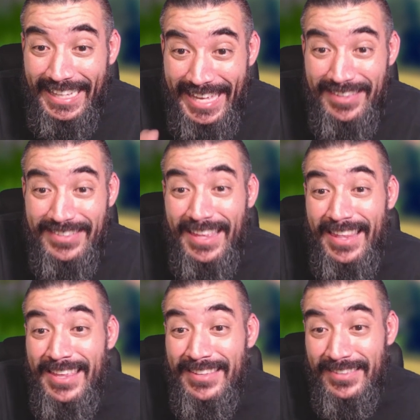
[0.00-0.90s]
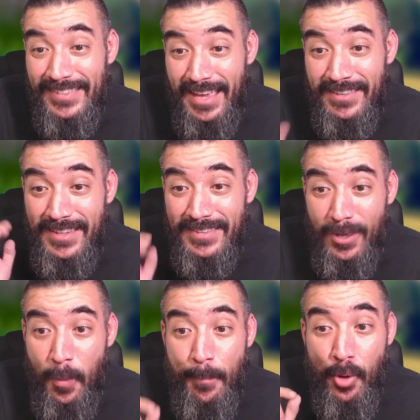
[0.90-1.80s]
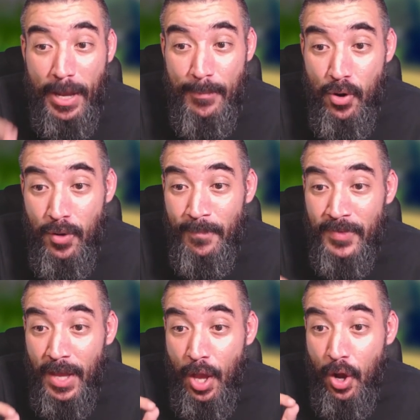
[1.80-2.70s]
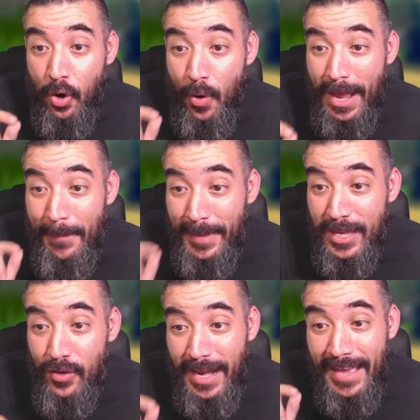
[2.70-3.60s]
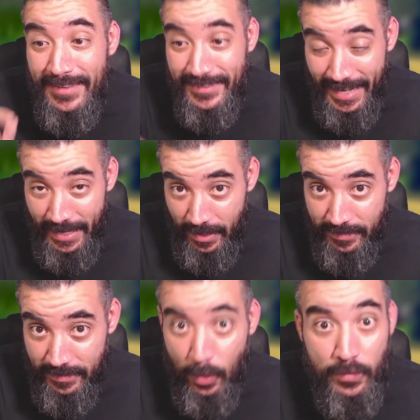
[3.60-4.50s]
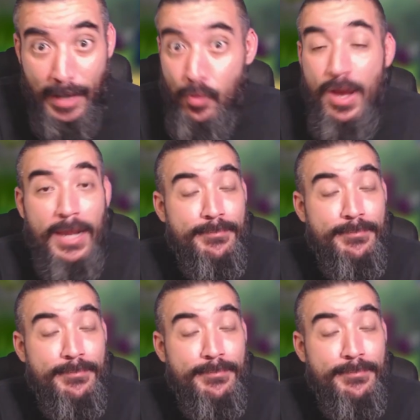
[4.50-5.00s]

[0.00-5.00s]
15 de 16 de ser un Pokémon con el brillo de las estrellas, o sea, con el